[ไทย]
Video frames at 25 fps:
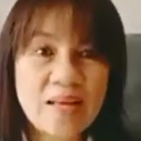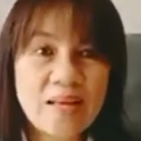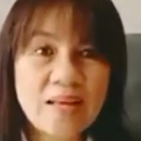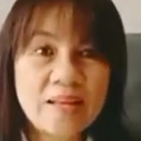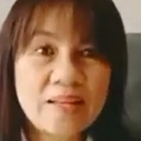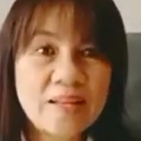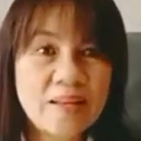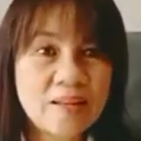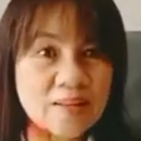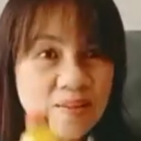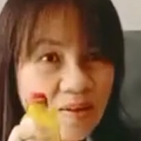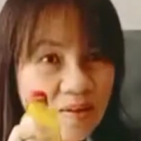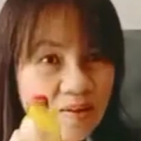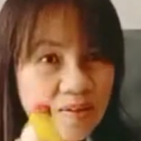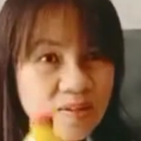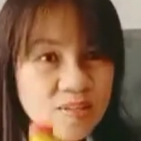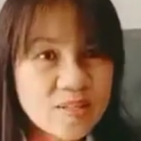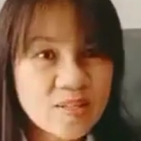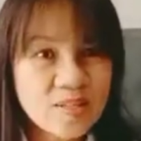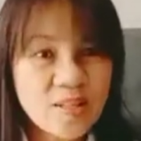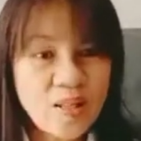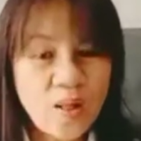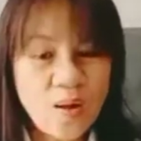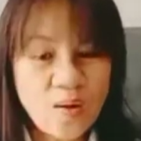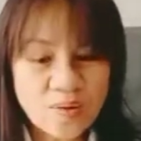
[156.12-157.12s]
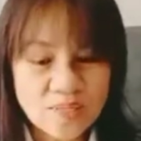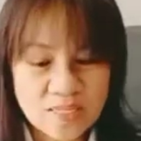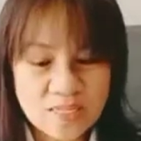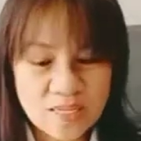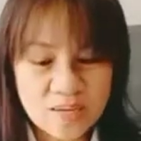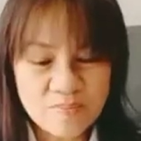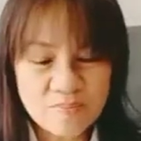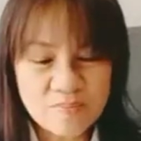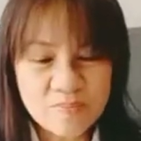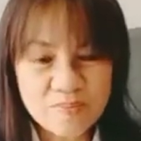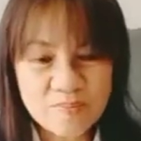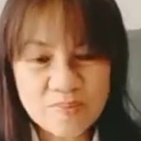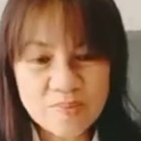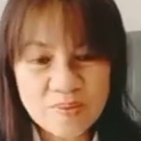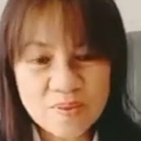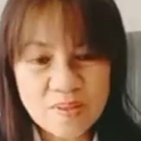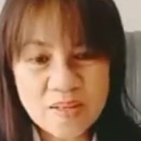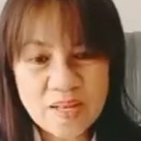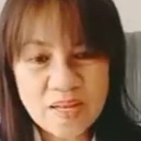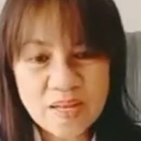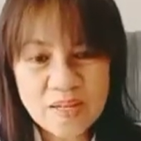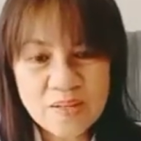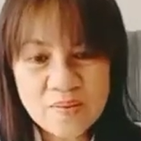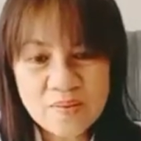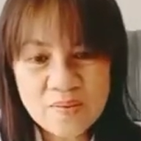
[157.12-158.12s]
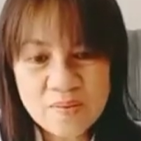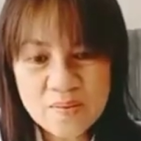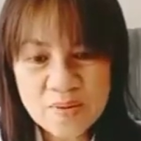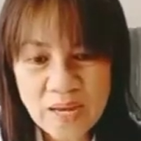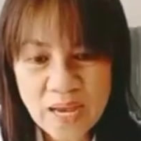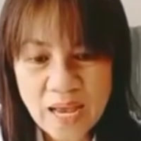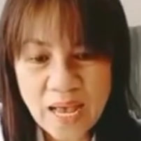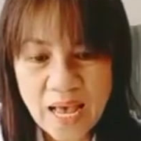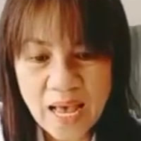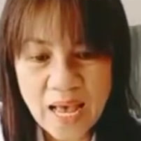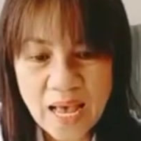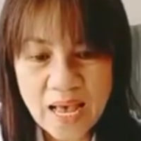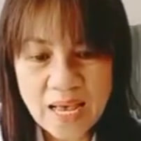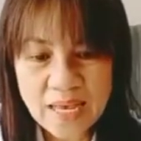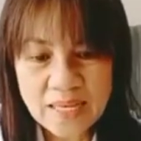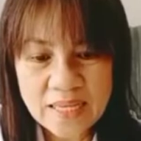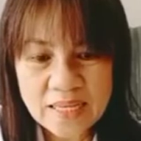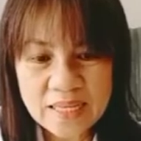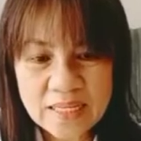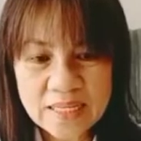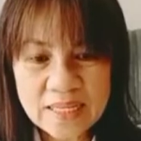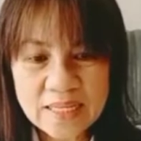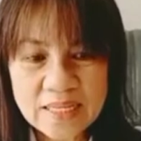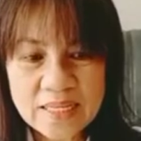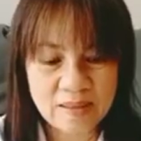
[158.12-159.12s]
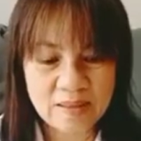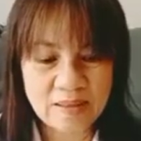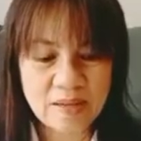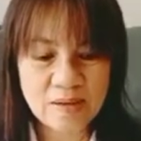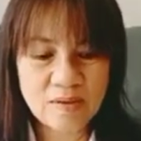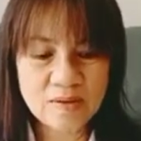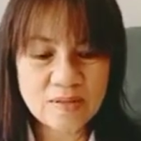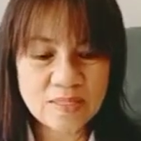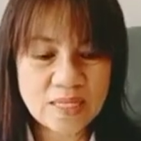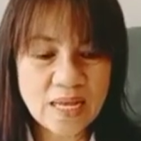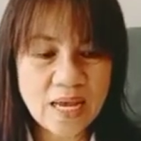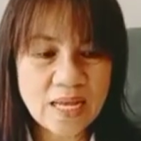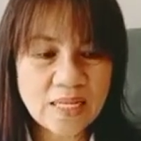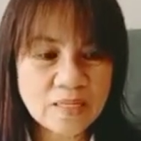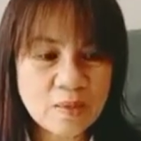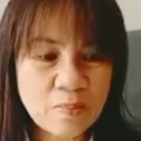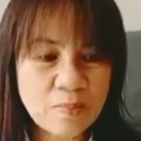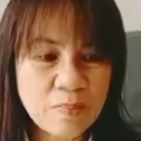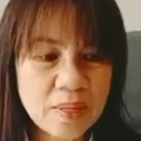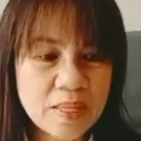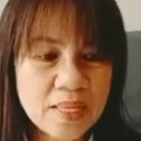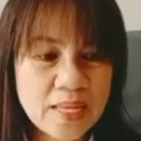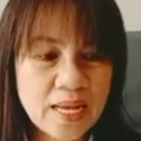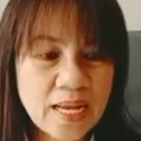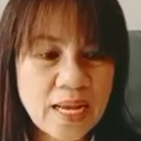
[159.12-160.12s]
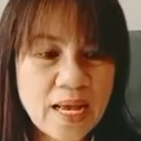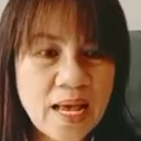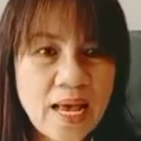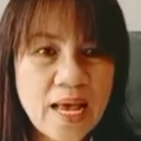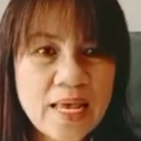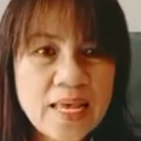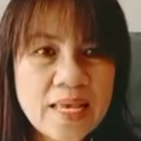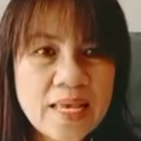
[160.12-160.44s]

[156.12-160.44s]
เดี๋ยวต้องลองชิมกันดูนะคะ รสชาติจะเป็นยังไง